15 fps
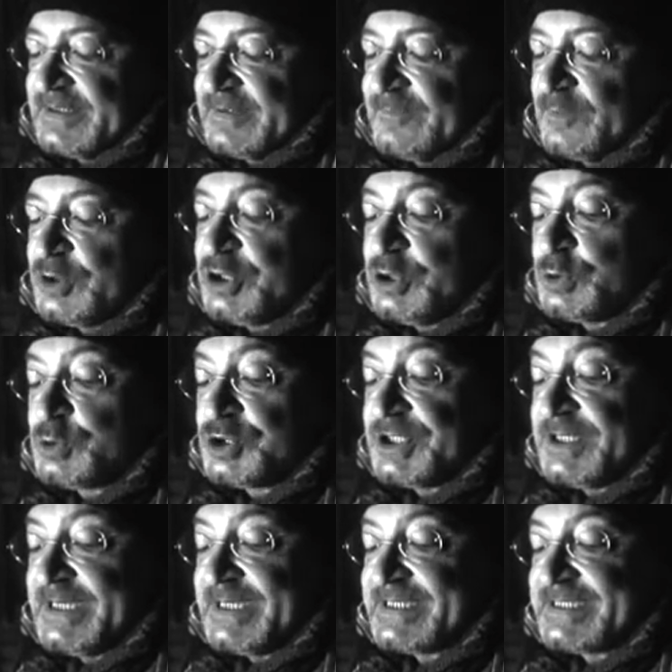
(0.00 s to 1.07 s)
Voi ci
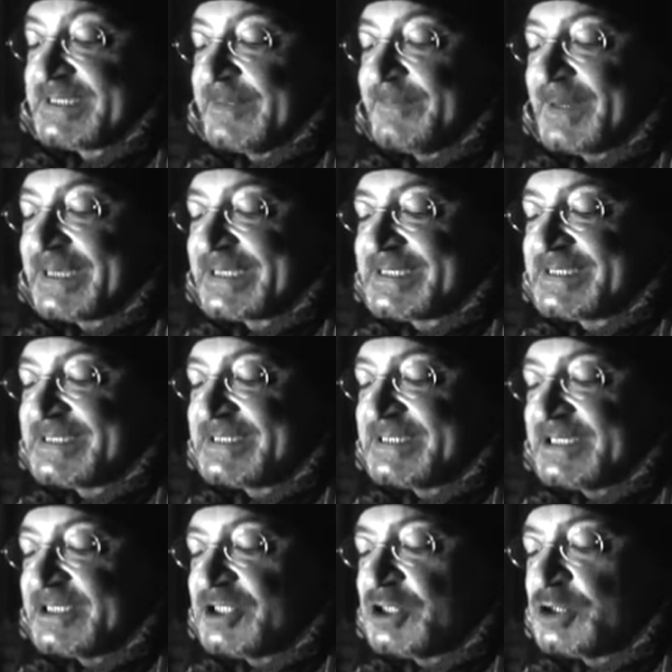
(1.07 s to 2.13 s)
uccideste,
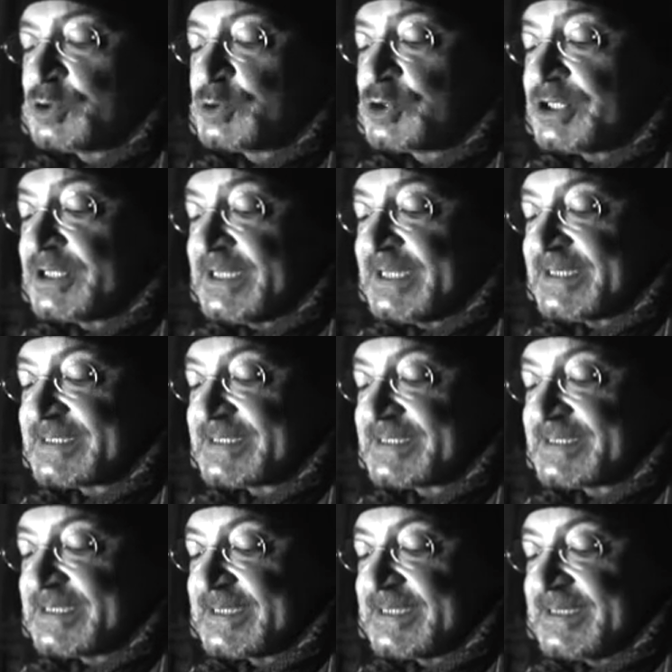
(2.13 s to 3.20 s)
pazzi, ci
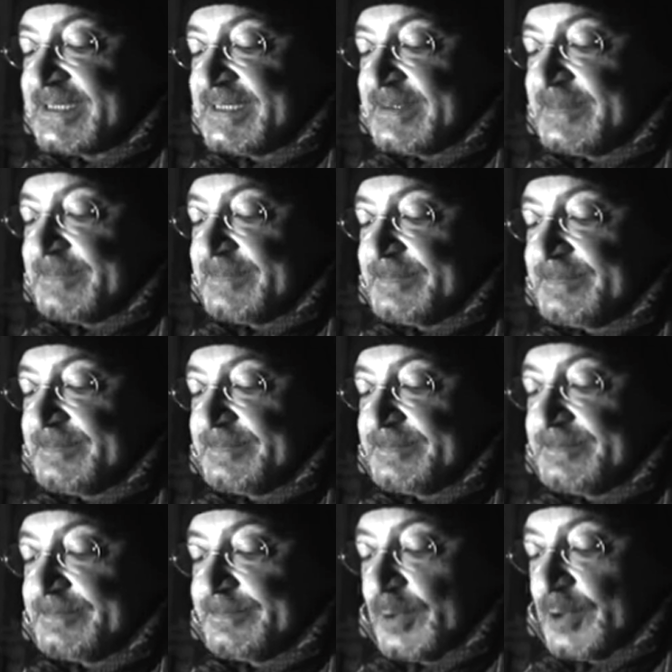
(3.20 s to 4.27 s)
uccideste,
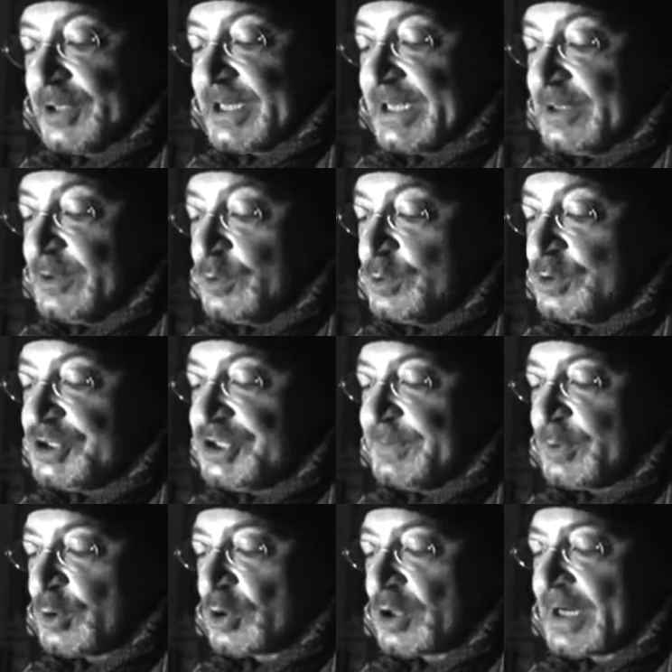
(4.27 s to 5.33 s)
poiché noi ci
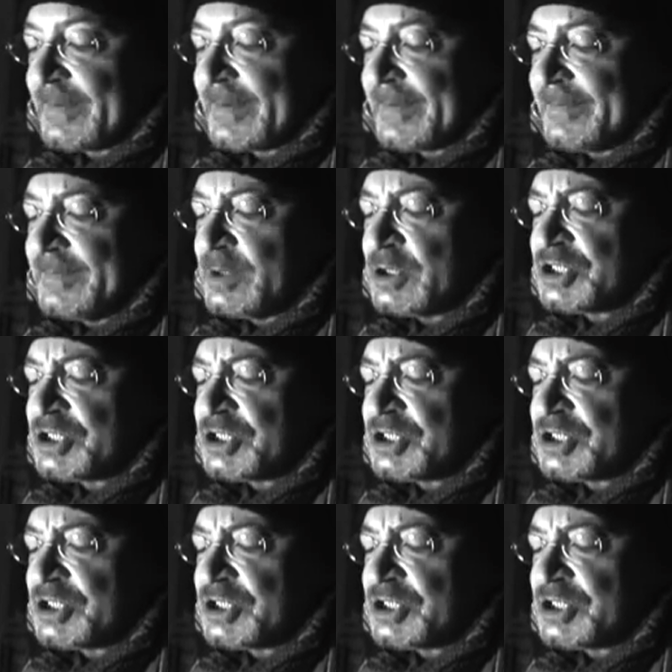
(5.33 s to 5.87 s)
proclamammo il